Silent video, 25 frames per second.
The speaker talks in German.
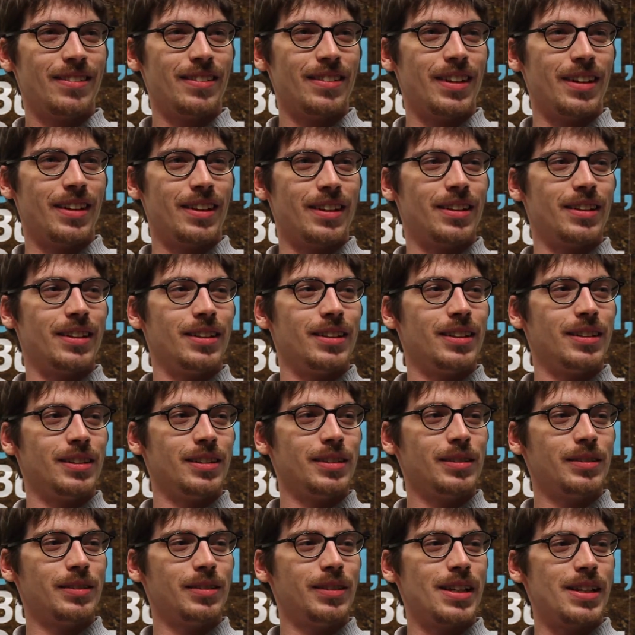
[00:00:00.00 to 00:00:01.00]

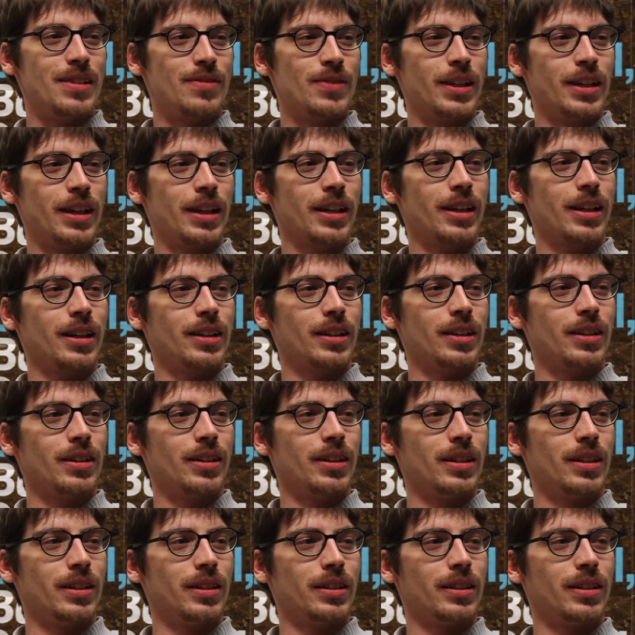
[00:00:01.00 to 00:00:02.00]
Äh, es wird ja gerade an
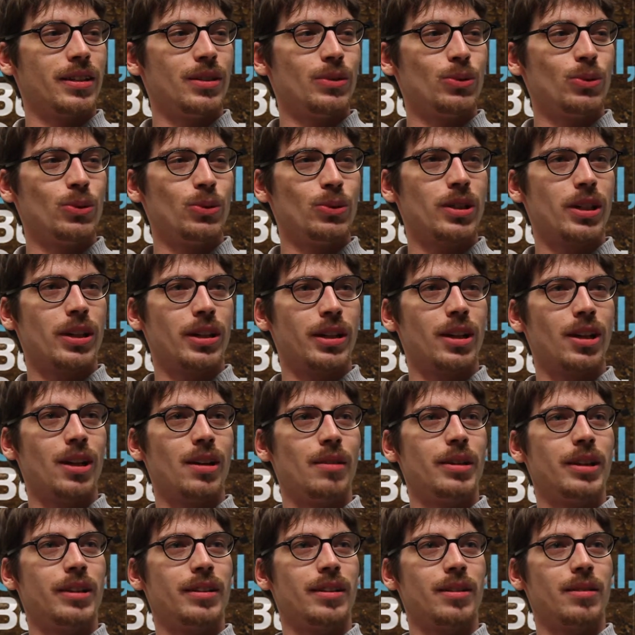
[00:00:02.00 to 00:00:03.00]
der TU dran
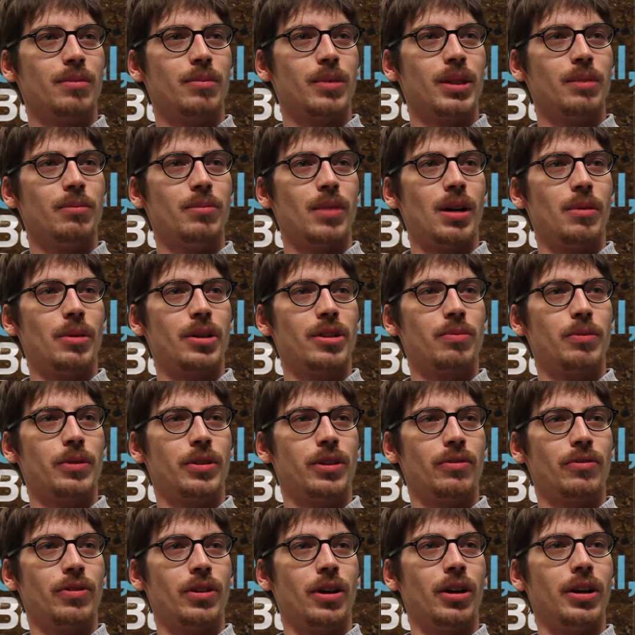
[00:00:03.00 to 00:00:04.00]
gearbeitet, dass wir eben
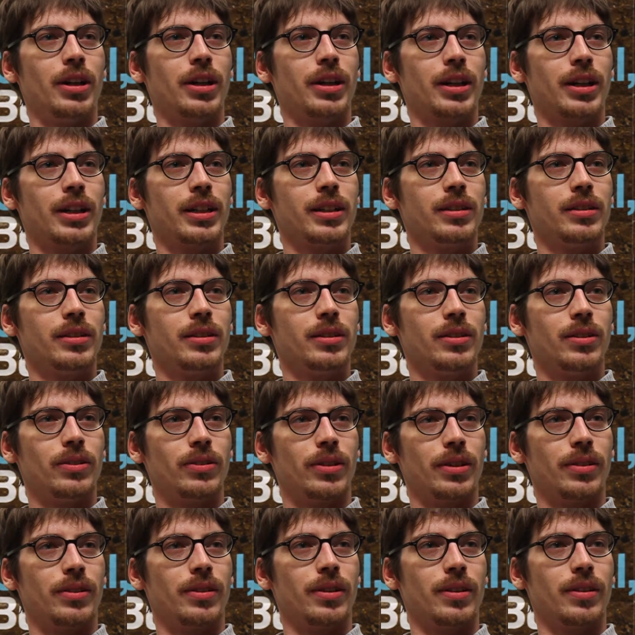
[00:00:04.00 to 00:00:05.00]
Arbeitsplätze für alle kriegen
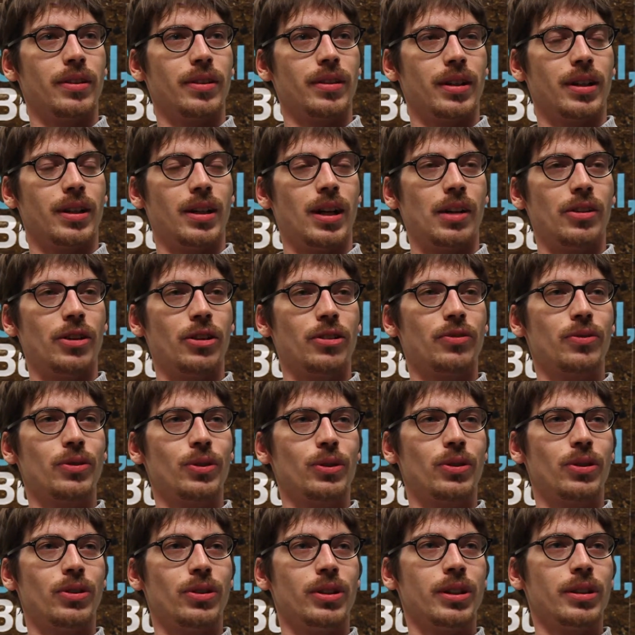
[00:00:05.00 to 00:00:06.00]
und dass das äh, anders
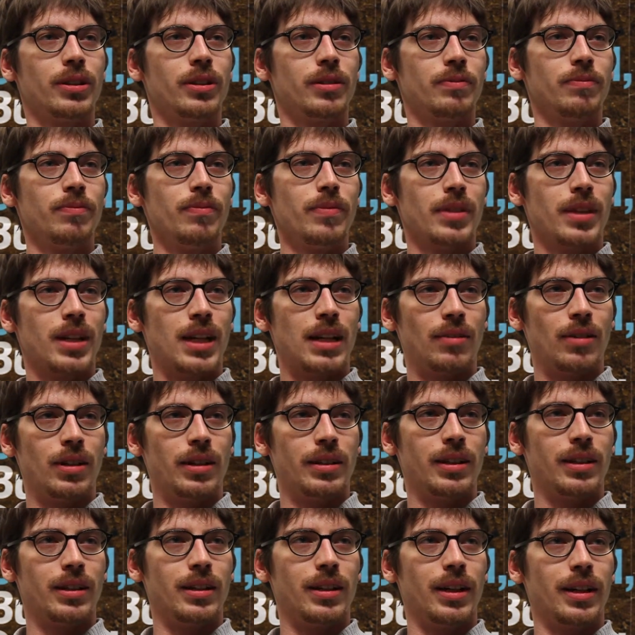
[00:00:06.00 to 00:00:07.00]
funktioniert. Aber
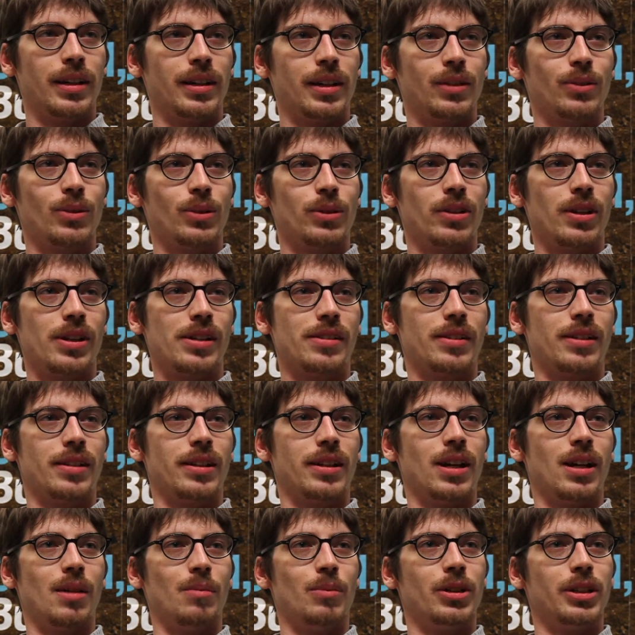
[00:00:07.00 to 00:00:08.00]
die
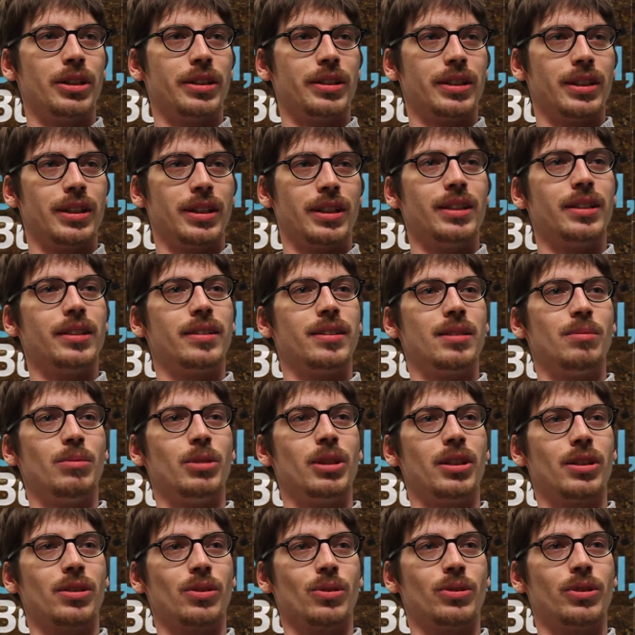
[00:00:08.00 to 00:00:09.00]
Architekturzeigensäle haben halt eine
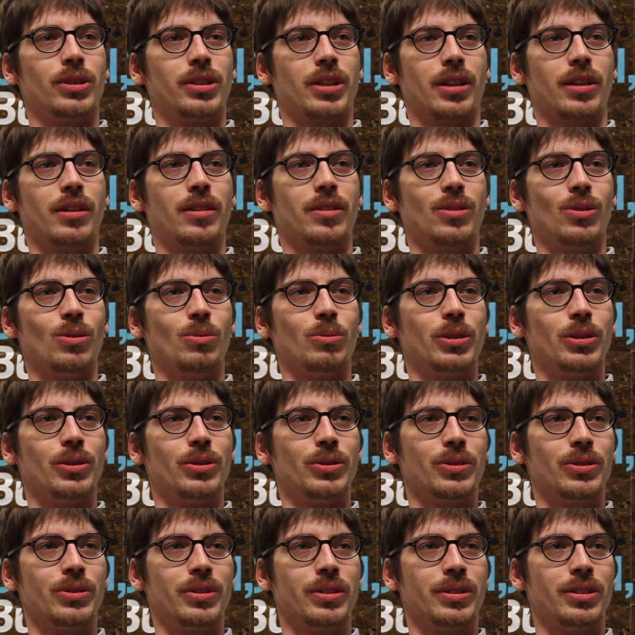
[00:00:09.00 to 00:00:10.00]
ziemlich große Tradition bei
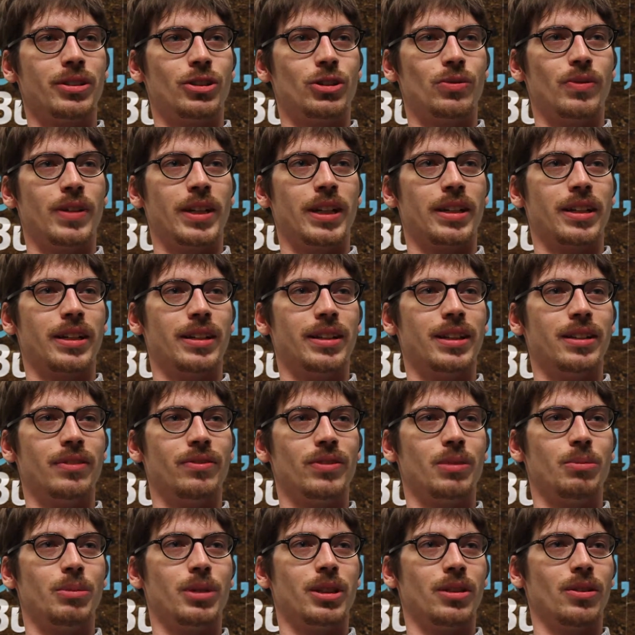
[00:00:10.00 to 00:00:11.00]
uns und es ist schwer, da
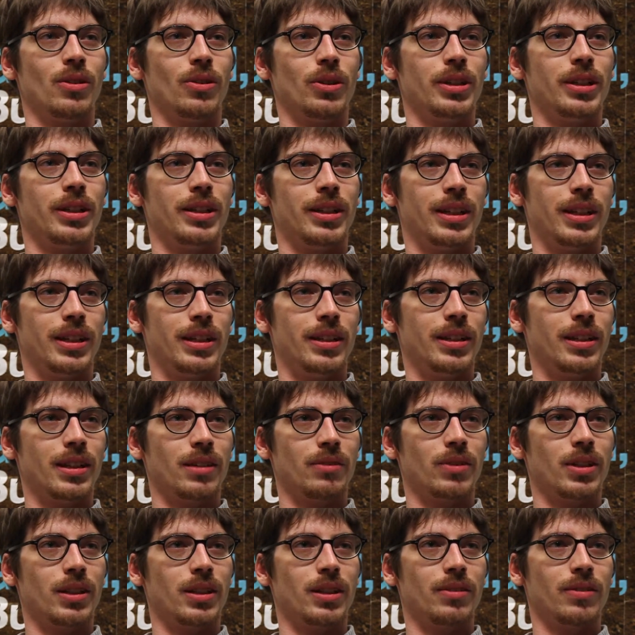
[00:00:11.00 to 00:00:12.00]
irgendwie mit neuen Ideen
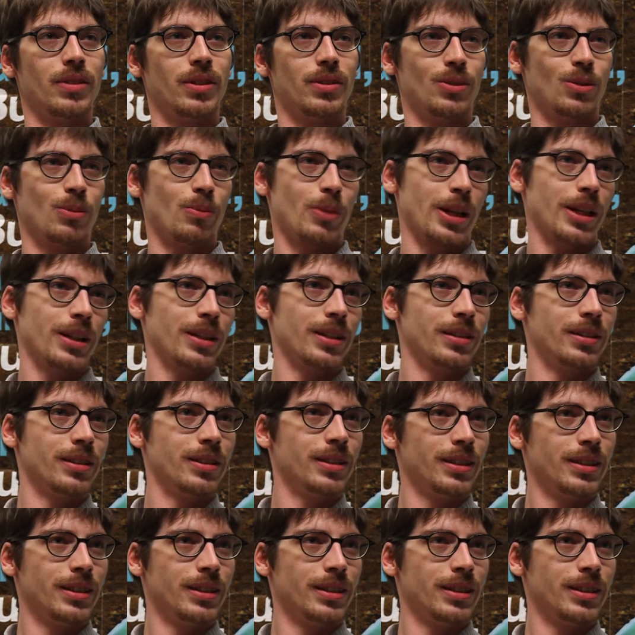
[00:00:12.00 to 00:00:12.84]
irgendwie was zu brechen.